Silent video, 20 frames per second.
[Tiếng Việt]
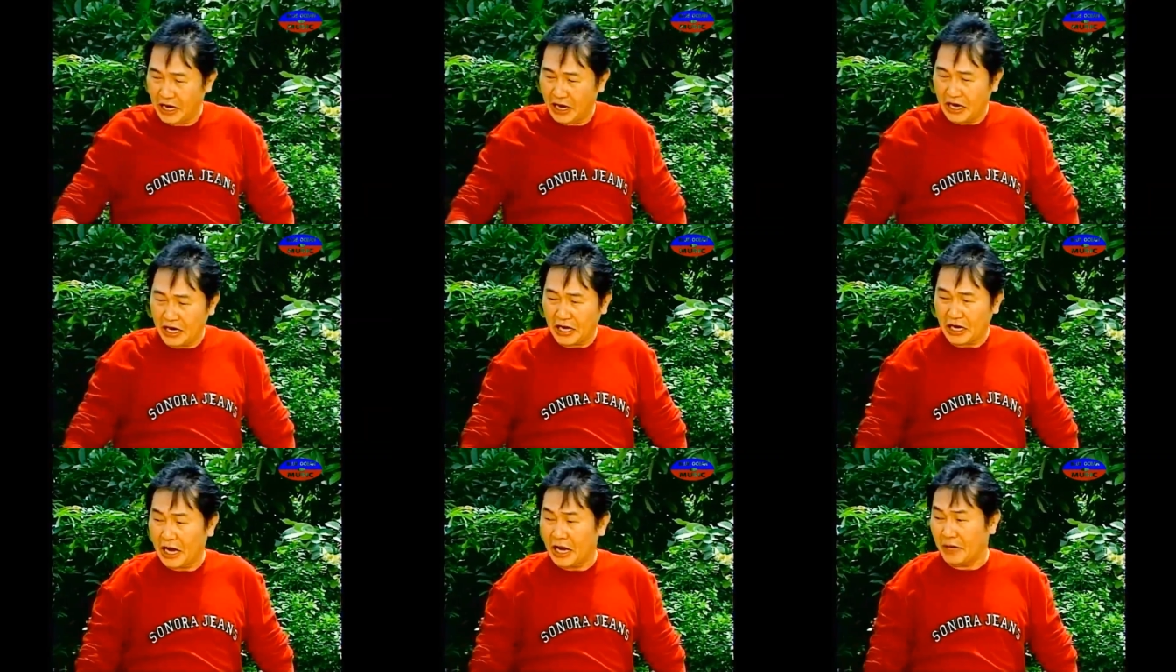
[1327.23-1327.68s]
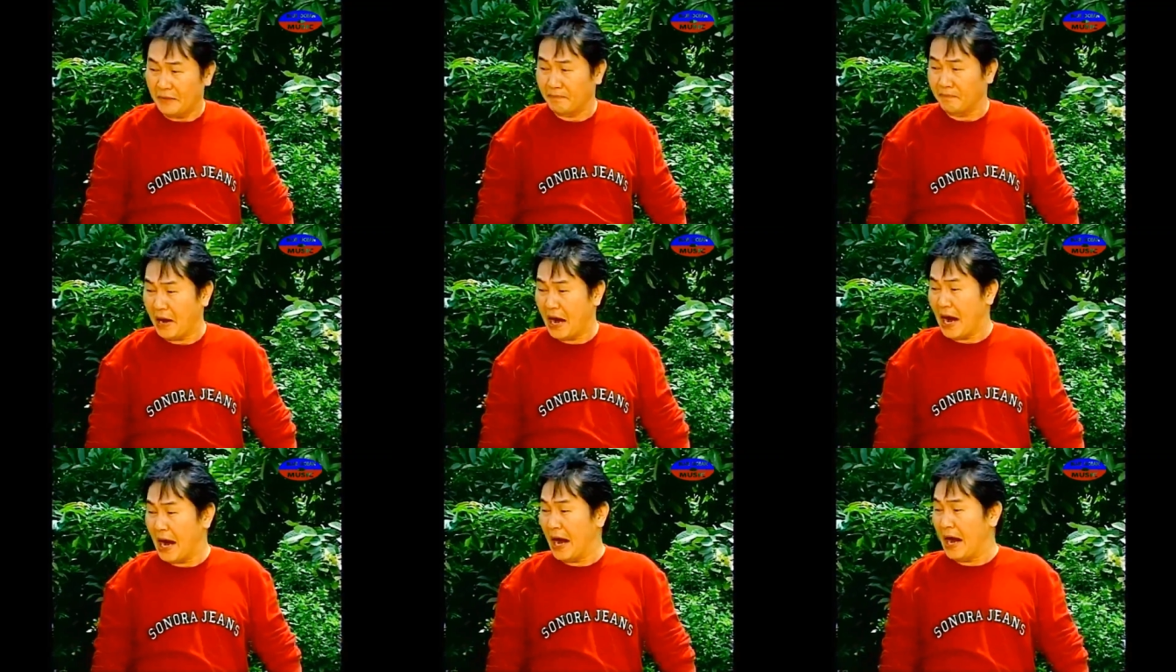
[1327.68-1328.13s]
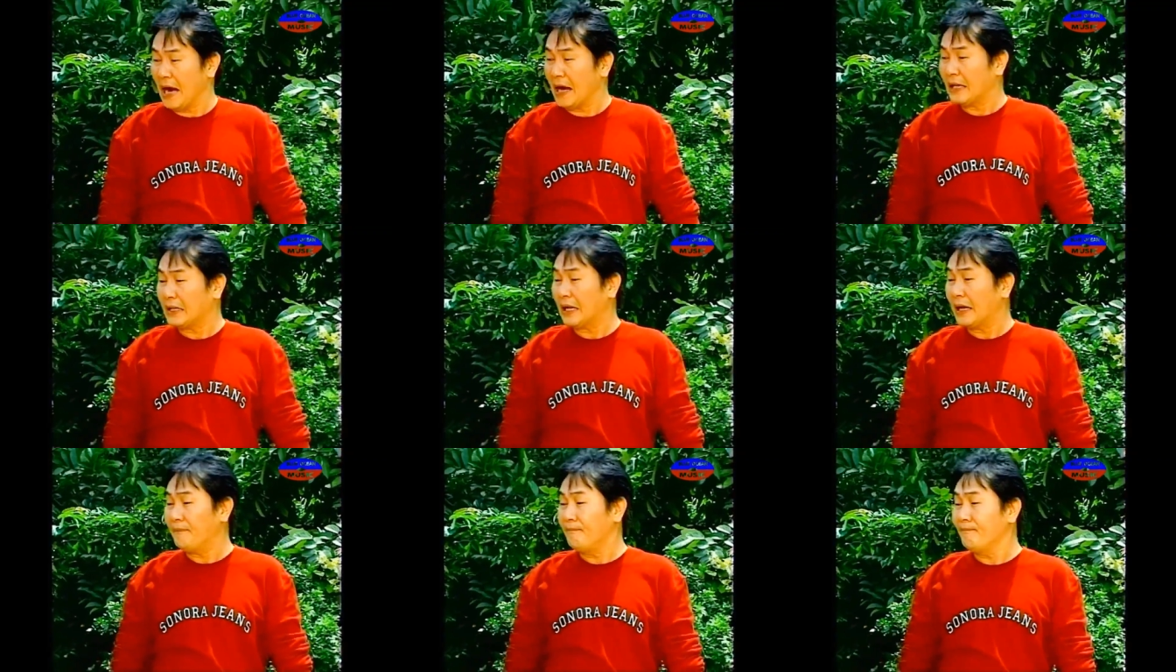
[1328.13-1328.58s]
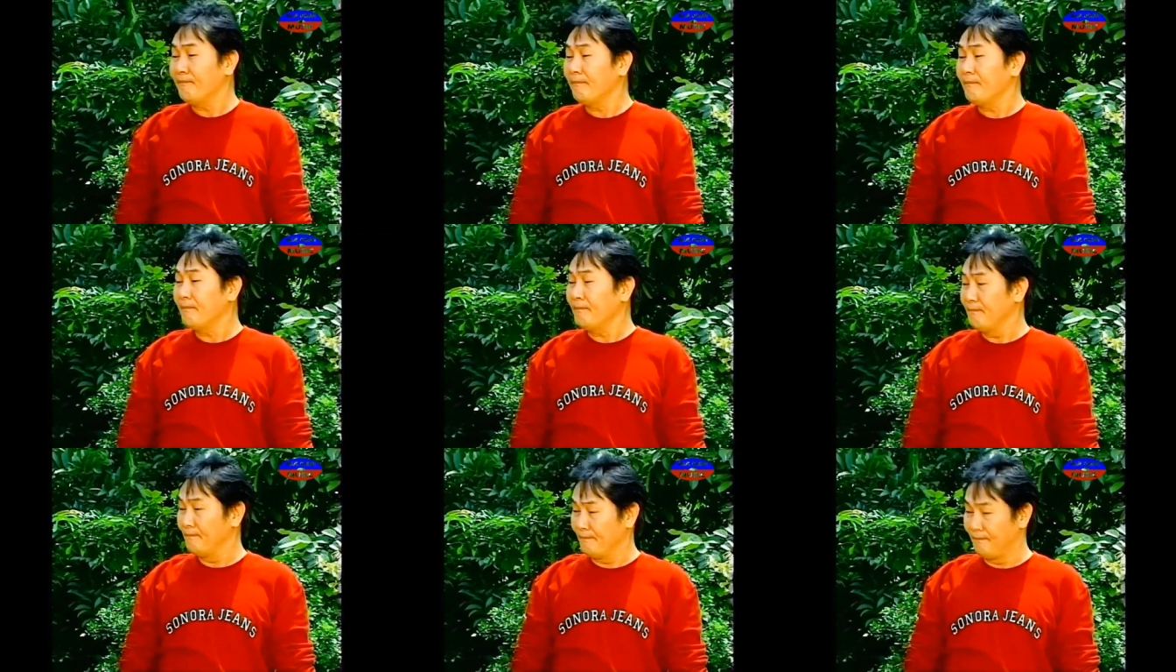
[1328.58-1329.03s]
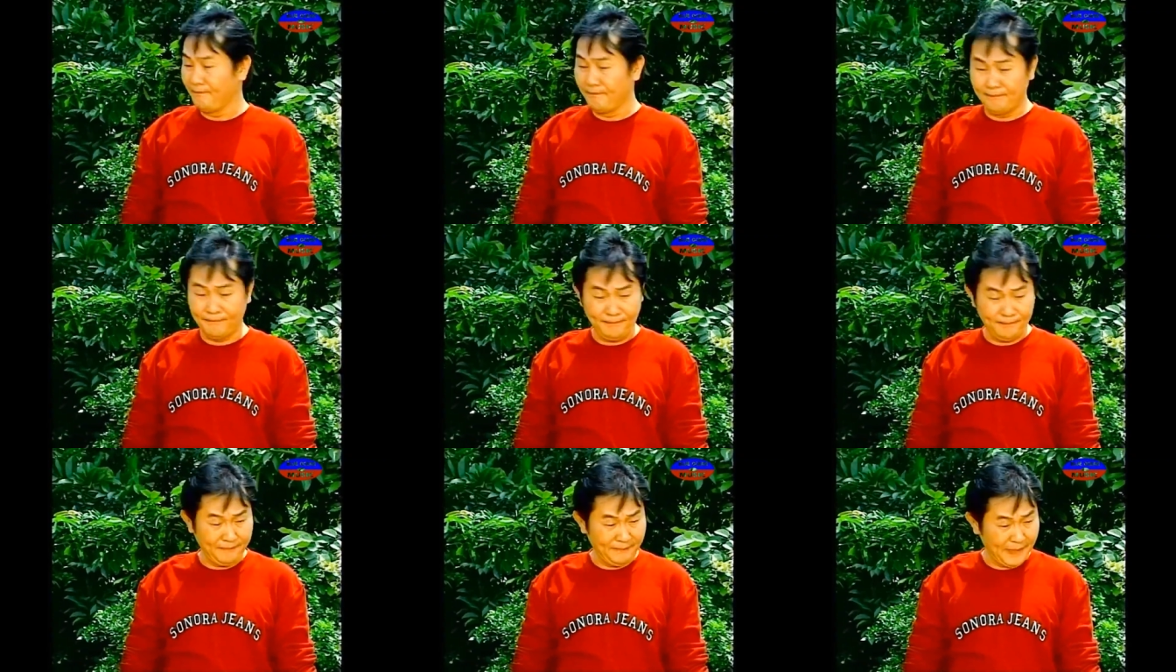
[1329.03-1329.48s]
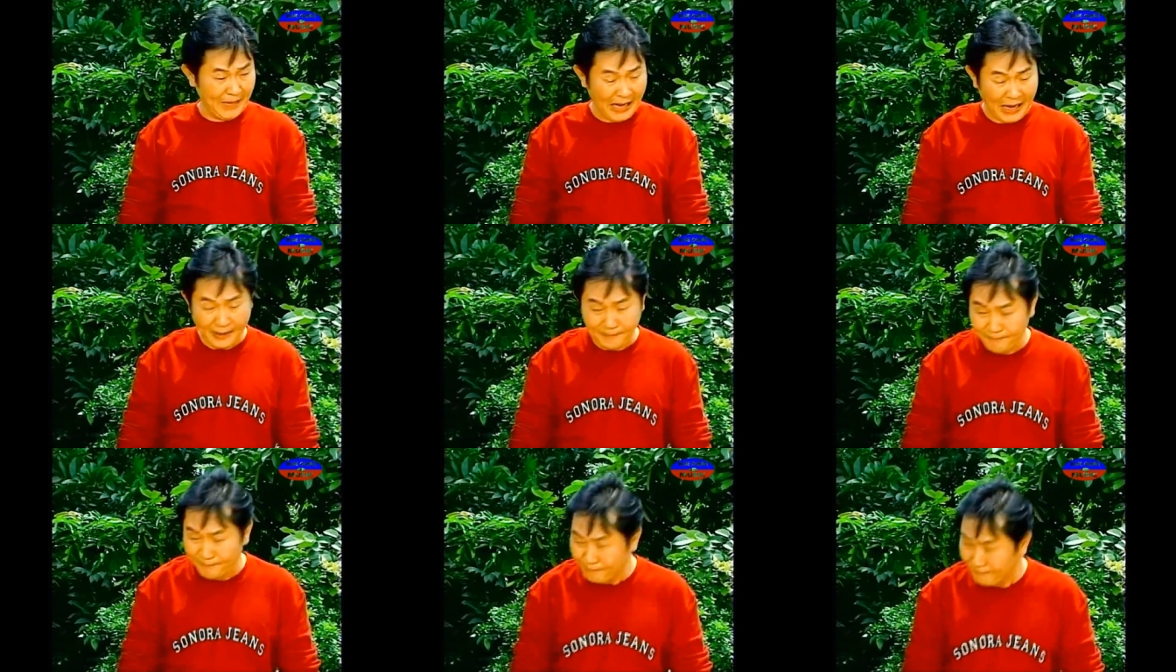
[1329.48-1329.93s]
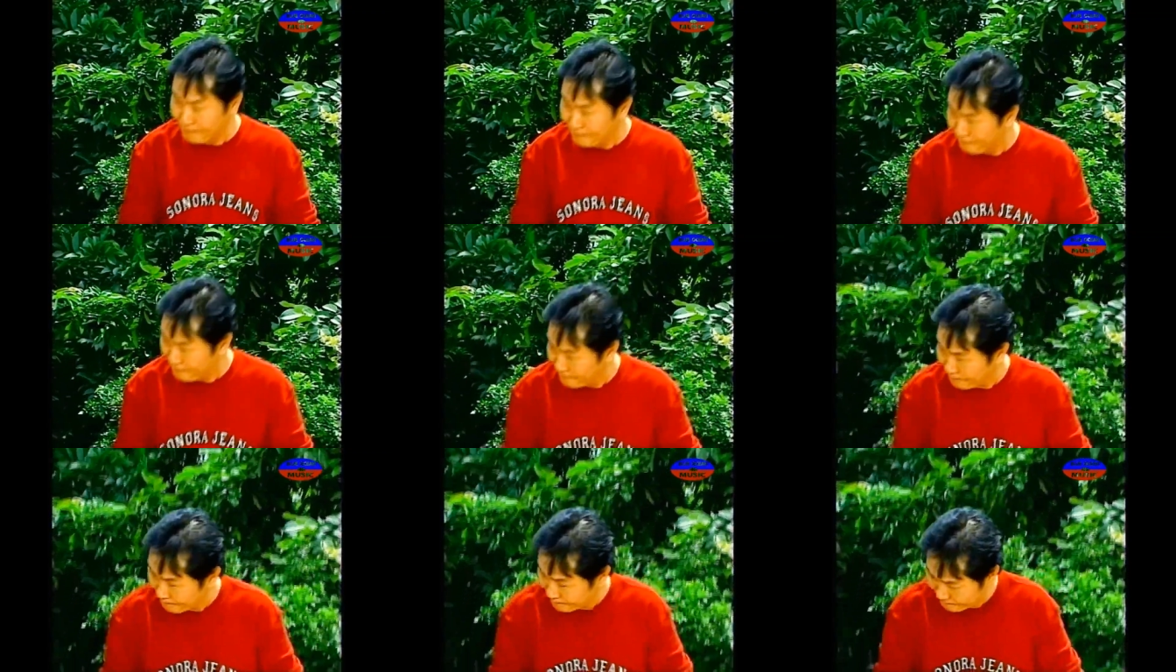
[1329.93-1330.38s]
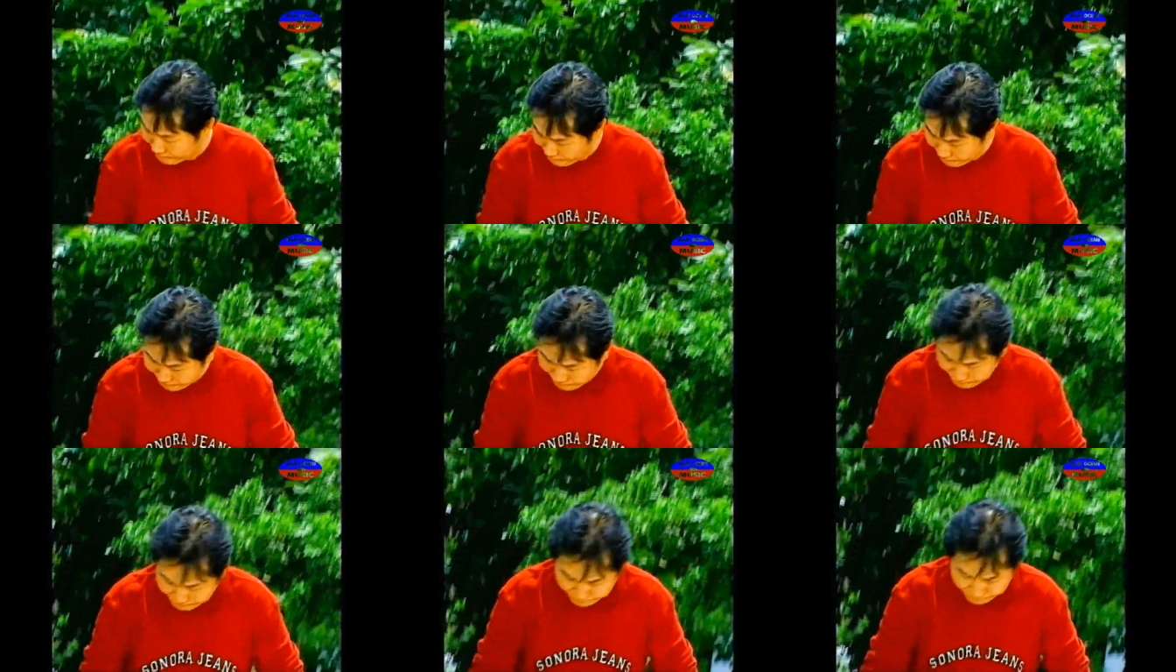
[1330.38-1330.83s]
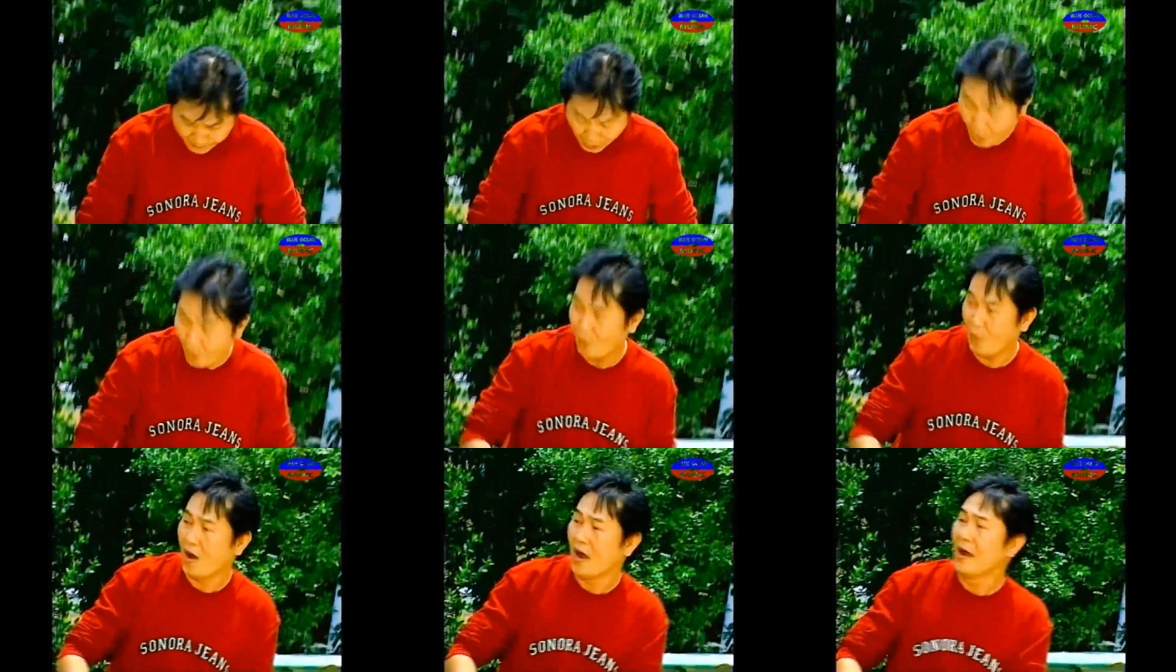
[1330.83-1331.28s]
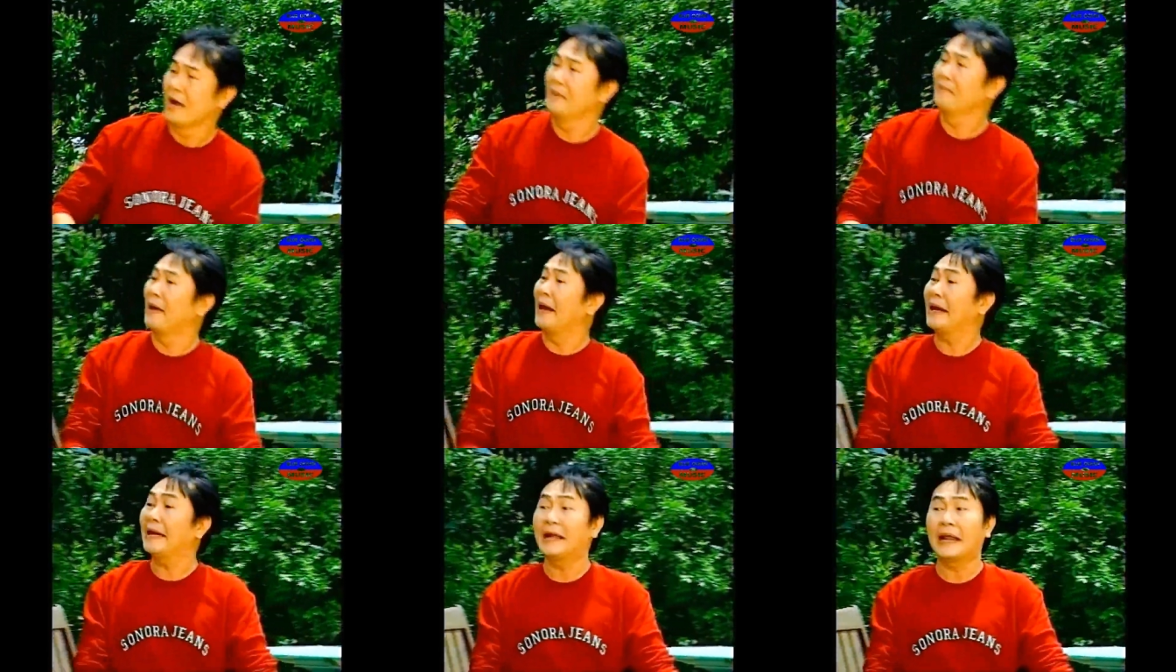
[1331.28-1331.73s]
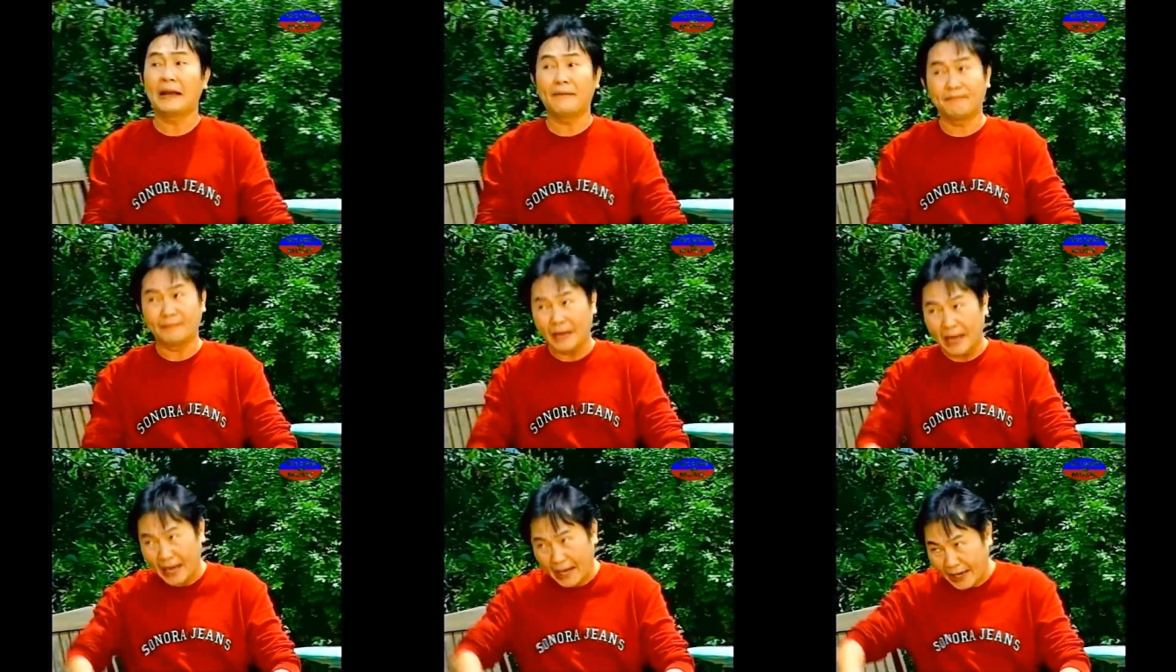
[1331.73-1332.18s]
kết bạn trăm năm. Ủa quên mấy năm nay